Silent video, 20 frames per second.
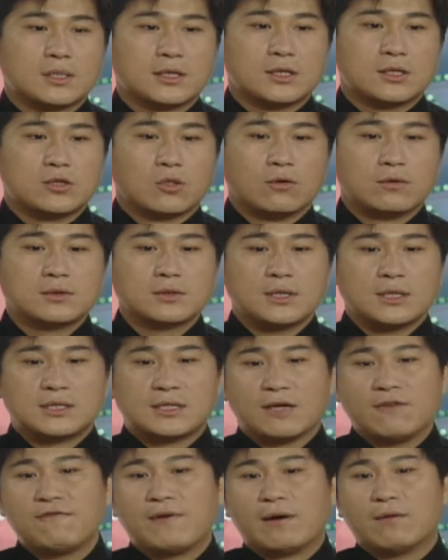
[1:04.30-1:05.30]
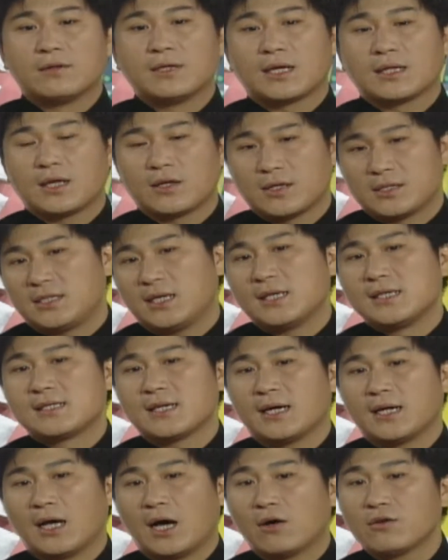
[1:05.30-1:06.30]
这个从以前访问他，到现
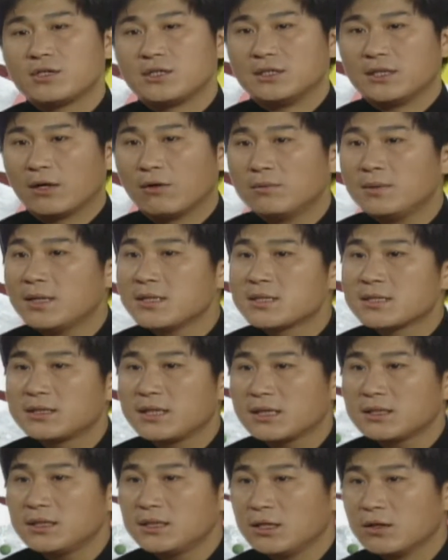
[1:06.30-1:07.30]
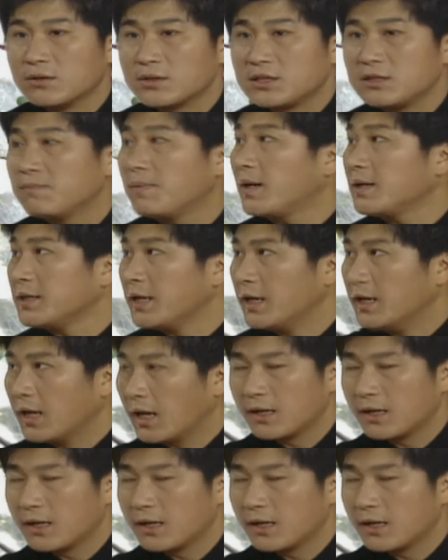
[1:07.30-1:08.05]
在好几年，我们认识将近有七八年